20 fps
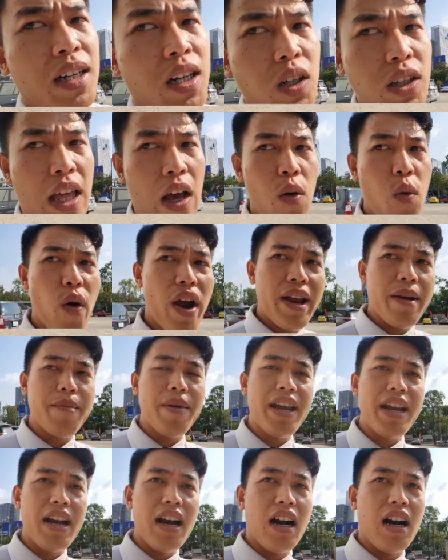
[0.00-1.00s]
có thể quen
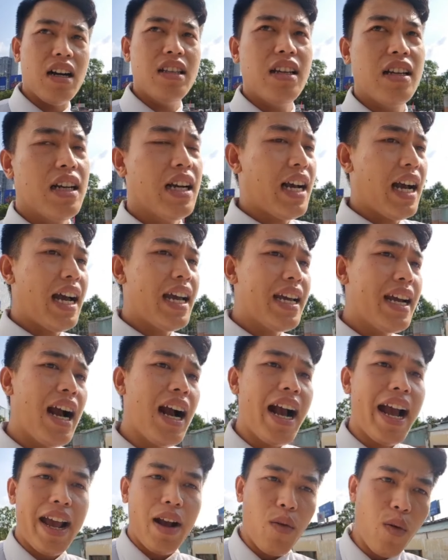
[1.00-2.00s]
biết ở những cái
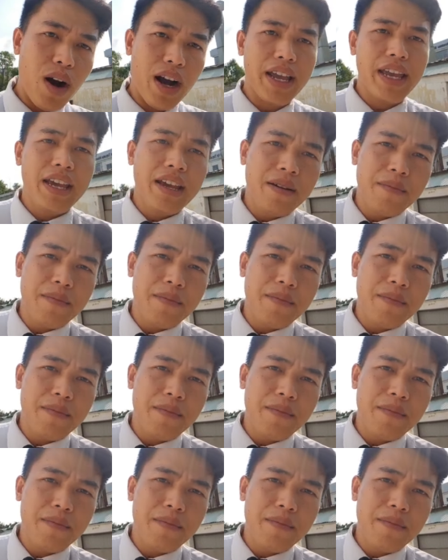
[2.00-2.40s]
ngân hàng ngoài,